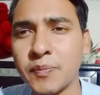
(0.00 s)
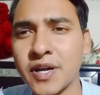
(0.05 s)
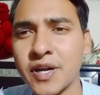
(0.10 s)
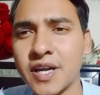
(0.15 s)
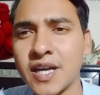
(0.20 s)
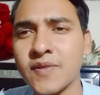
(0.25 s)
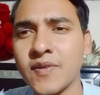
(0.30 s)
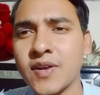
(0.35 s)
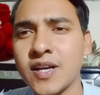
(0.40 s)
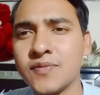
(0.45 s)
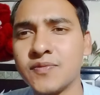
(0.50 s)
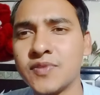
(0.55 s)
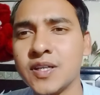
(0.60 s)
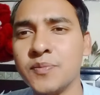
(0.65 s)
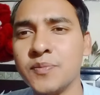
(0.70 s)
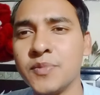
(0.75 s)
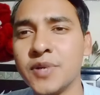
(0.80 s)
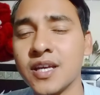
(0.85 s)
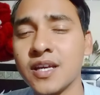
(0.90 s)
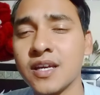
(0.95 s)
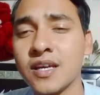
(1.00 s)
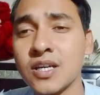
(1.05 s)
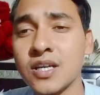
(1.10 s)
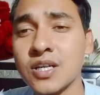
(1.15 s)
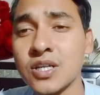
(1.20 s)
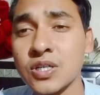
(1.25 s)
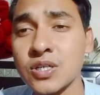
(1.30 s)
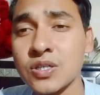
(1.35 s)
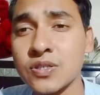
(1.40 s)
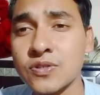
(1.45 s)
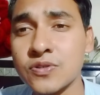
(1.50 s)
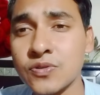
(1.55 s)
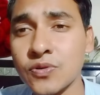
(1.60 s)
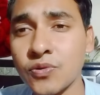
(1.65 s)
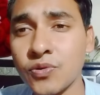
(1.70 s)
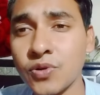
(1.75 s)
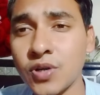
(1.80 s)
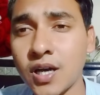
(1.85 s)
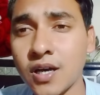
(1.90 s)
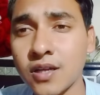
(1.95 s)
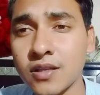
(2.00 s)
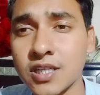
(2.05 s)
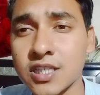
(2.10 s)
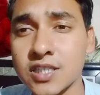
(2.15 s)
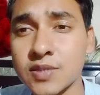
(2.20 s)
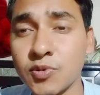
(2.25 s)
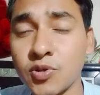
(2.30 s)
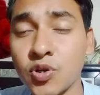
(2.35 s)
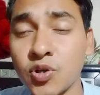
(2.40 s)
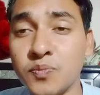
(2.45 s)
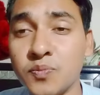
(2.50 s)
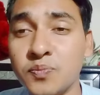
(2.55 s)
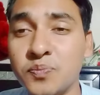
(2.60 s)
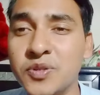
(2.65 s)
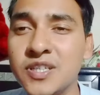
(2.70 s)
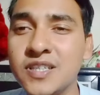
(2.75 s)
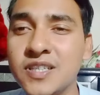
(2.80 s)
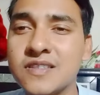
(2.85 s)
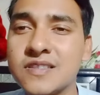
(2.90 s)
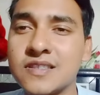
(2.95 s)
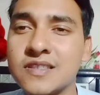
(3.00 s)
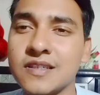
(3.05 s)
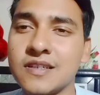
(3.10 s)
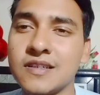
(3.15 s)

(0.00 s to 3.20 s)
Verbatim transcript: बनने वाली फिल्म ने सोलह दशमलव बीस